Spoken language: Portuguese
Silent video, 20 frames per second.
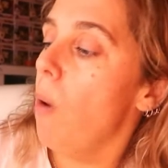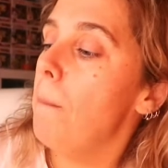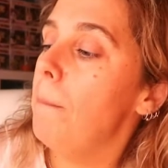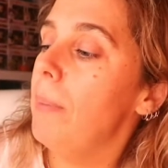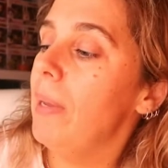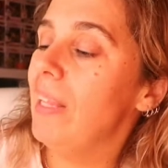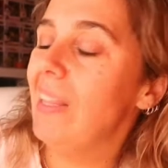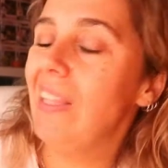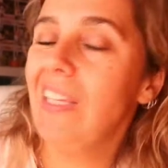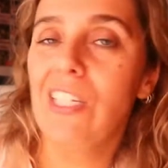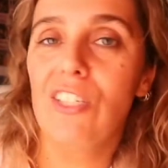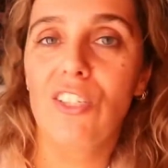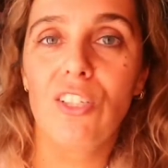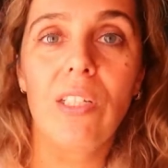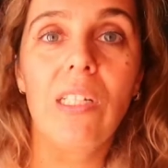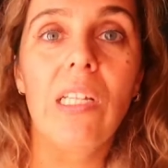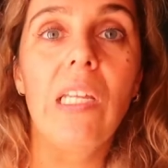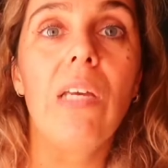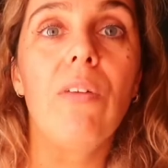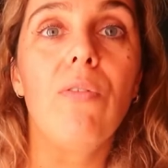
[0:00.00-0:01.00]
ao pé
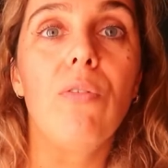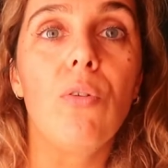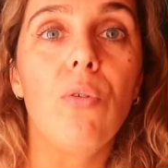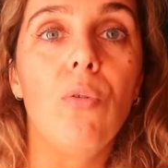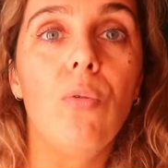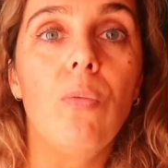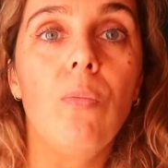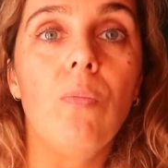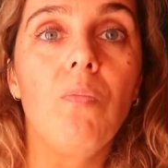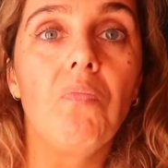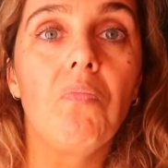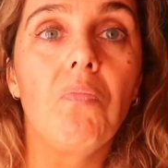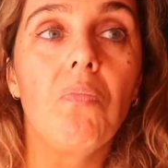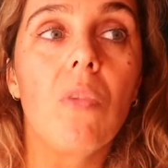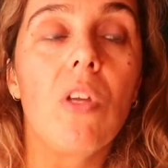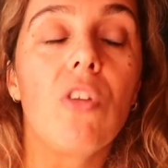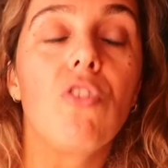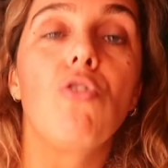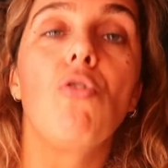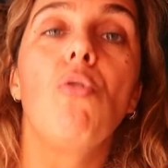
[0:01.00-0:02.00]
deste livro,
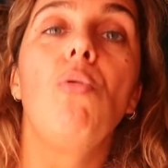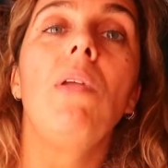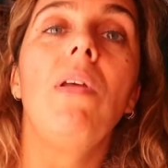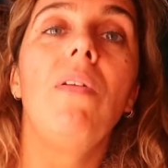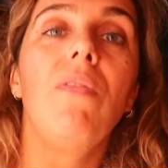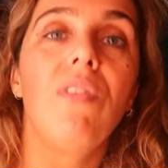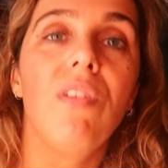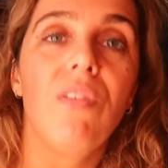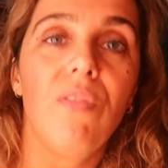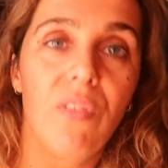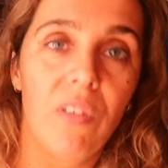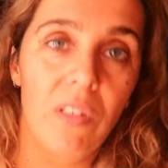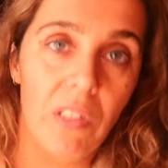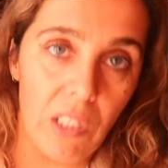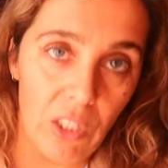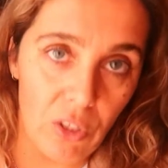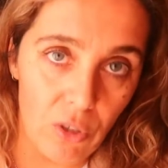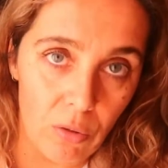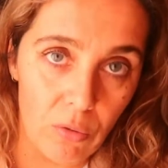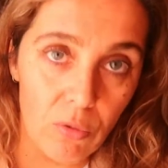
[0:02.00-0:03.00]
são livros
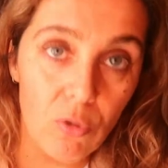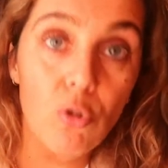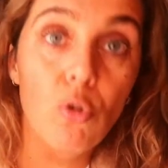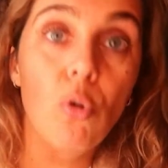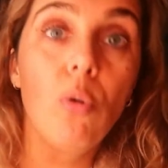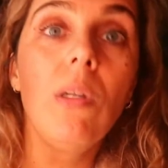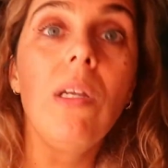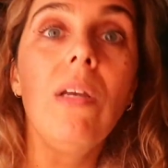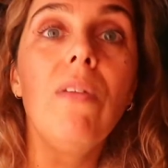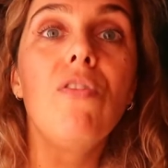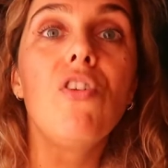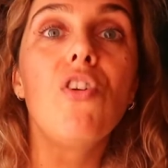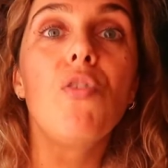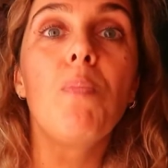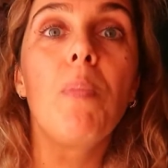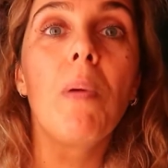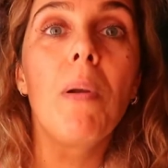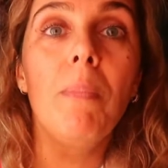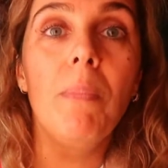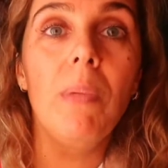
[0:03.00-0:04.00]
infantis, são livros
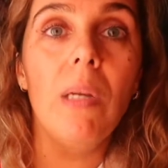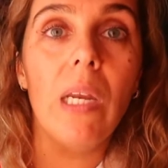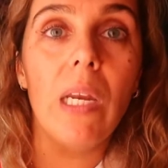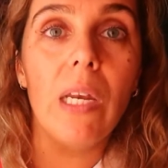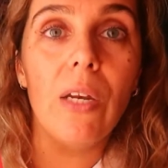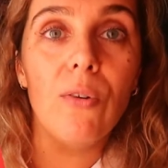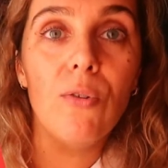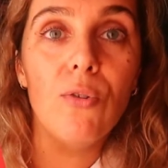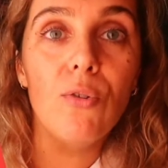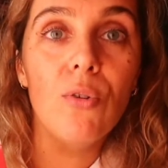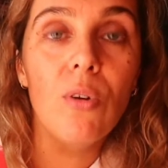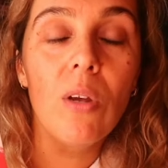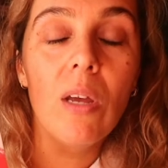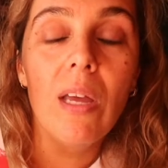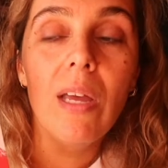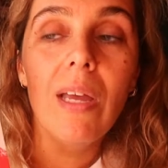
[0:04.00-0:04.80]
para meninos